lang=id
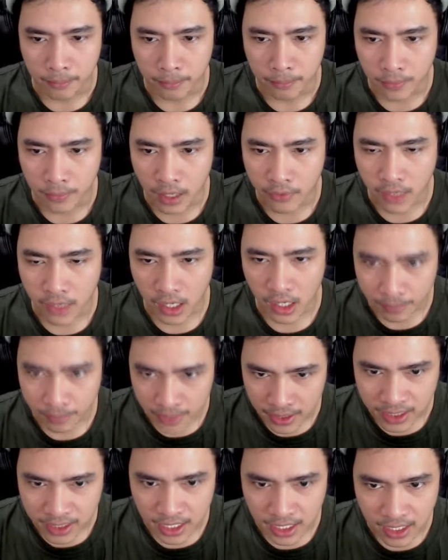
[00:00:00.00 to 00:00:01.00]
Maaf ya
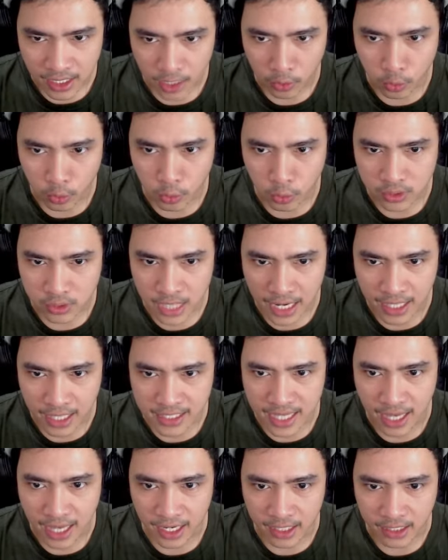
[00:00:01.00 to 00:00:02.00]
kapten, tadi aku salah jalan